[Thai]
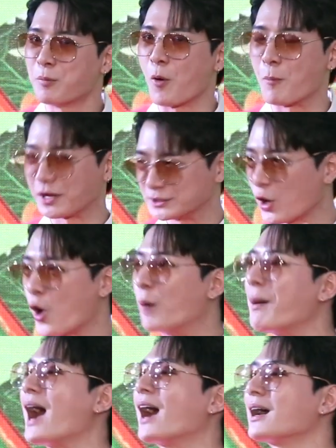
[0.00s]
ผมก็จะขอ
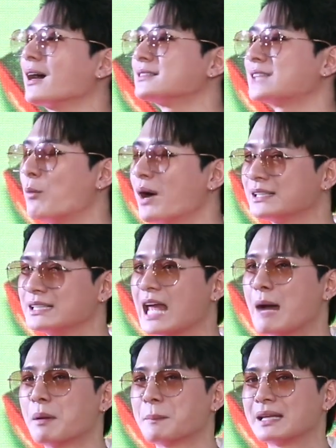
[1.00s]
พัก แต่ว่าที
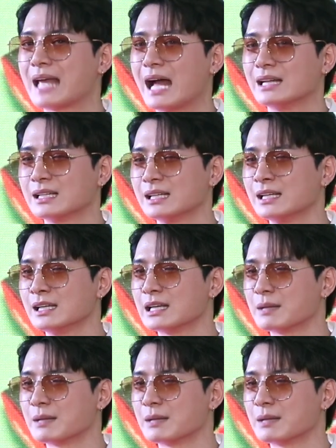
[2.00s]
เนี้ยมันเป็นงานที่